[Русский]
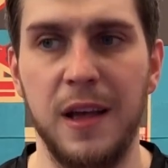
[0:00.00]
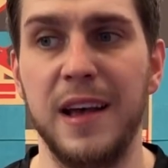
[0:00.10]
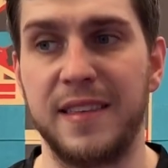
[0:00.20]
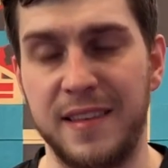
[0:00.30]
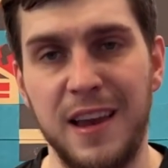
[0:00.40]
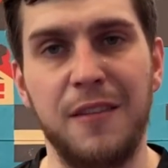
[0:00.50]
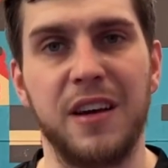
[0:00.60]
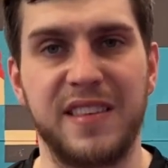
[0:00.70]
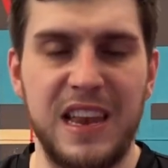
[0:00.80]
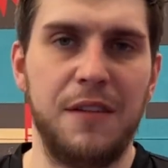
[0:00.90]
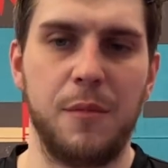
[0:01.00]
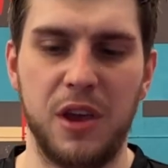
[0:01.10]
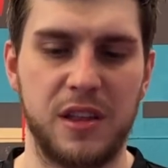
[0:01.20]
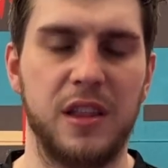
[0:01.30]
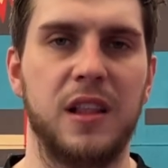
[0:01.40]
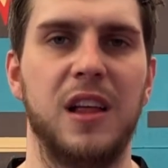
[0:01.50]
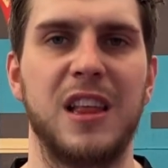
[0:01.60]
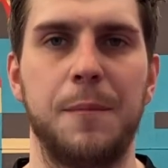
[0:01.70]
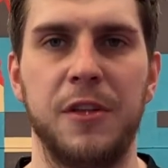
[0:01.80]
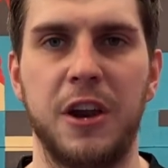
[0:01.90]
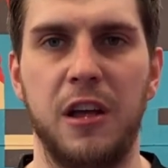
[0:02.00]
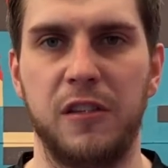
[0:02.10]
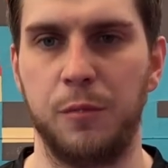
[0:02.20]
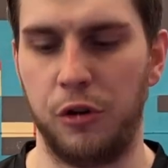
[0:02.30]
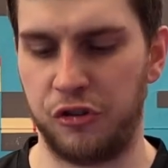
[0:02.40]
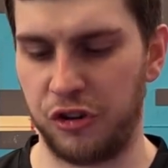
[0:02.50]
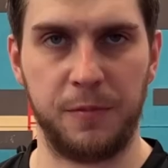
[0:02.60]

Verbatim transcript: Слева, слева мне эта накладка понравилась больше.